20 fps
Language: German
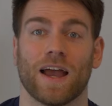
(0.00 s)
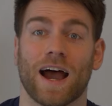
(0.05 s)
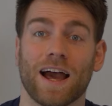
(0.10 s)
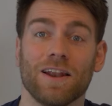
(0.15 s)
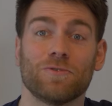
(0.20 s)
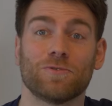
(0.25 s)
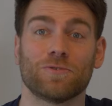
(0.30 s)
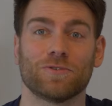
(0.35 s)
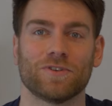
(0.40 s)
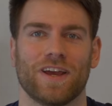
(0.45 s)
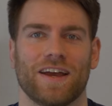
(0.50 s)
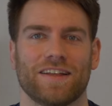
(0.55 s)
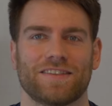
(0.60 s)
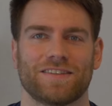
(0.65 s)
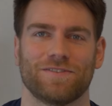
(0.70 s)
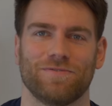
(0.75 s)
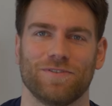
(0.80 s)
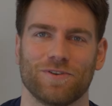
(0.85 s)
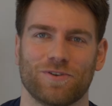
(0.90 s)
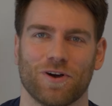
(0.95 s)
Hallo und
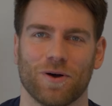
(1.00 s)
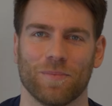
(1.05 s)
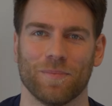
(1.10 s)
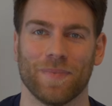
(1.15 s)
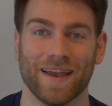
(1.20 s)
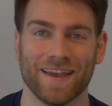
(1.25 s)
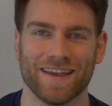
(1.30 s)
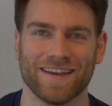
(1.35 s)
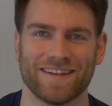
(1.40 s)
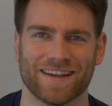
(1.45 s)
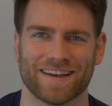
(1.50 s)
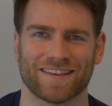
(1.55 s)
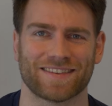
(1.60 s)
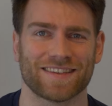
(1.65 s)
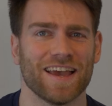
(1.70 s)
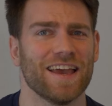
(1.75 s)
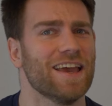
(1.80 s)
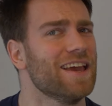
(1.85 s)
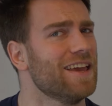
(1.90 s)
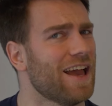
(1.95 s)
herzlich willkommen bei Hitters.
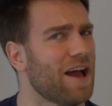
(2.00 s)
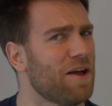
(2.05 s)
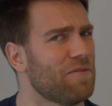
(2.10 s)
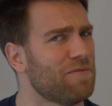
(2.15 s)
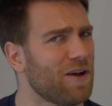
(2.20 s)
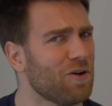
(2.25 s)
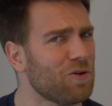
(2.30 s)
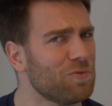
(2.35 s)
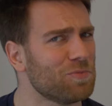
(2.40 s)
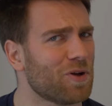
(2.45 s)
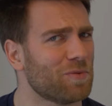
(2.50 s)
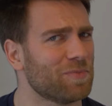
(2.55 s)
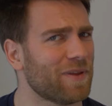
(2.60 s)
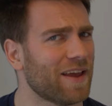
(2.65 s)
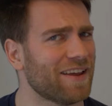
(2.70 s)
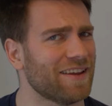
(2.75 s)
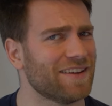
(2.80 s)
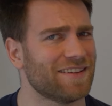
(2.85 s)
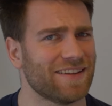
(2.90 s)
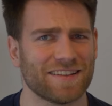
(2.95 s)
Ja, warum kommt
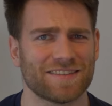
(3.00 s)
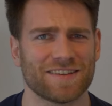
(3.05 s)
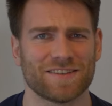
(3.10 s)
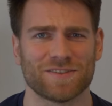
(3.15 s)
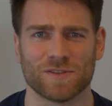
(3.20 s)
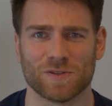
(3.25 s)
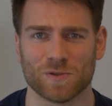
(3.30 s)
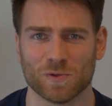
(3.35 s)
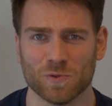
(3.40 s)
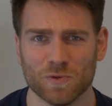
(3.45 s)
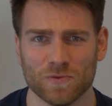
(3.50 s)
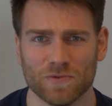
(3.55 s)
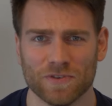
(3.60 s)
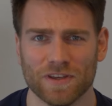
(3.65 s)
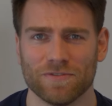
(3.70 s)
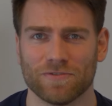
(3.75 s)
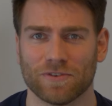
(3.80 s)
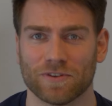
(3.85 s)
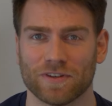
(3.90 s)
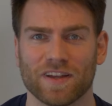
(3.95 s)
eigentlich derzeit so
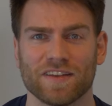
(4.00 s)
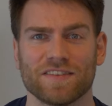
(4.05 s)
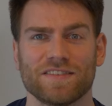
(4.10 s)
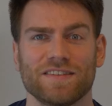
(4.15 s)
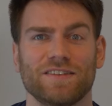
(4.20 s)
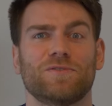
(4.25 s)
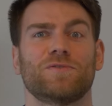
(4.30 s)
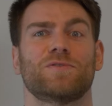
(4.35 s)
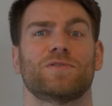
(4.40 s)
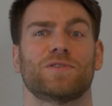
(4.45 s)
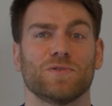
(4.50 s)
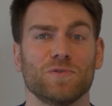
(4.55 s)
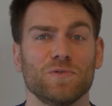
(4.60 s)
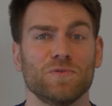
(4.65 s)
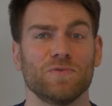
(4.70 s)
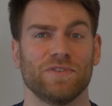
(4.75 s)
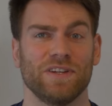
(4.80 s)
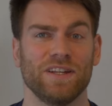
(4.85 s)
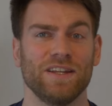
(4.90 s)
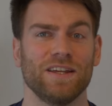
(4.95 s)
viel von Dustin und
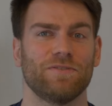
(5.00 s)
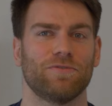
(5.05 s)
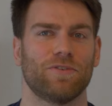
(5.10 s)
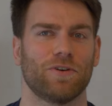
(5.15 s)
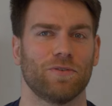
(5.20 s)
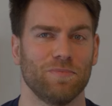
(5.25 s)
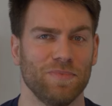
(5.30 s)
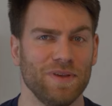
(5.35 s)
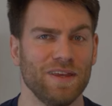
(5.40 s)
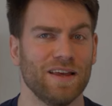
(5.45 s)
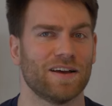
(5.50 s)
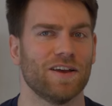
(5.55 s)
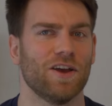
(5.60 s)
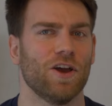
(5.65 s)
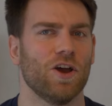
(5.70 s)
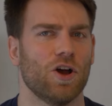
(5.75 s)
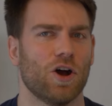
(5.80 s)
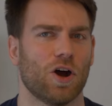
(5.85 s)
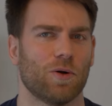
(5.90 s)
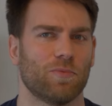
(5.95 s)
so wenig von mir,
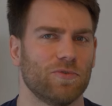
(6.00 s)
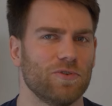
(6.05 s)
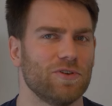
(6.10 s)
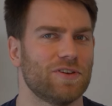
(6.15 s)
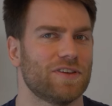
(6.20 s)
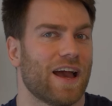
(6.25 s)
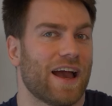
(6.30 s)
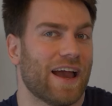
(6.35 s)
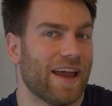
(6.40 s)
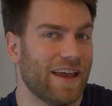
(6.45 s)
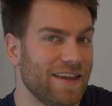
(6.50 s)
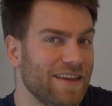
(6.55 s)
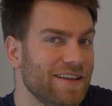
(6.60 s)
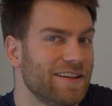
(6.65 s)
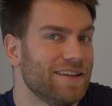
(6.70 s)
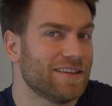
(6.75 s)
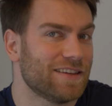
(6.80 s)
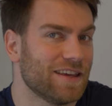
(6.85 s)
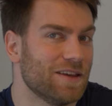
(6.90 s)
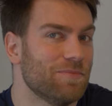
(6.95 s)
obwohl ich ja
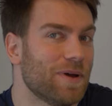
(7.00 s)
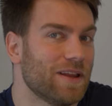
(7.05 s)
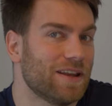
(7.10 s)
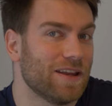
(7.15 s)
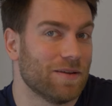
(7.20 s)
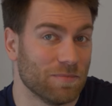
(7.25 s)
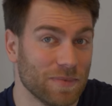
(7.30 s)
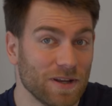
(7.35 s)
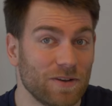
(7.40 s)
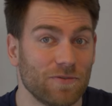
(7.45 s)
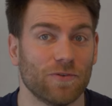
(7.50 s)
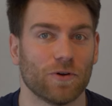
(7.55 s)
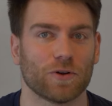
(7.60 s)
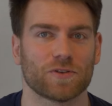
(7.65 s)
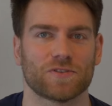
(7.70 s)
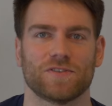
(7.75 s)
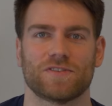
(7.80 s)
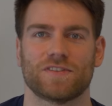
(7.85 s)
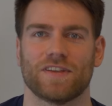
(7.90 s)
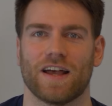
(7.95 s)
eigentlich immer den Mittwoch
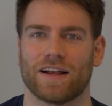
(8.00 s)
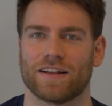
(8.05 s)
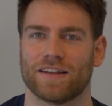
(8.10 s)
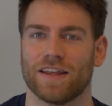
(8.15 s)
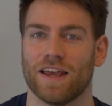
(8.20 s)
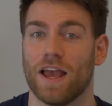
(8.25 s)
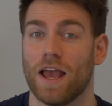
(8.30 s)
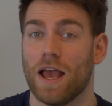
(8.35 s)
sozusagen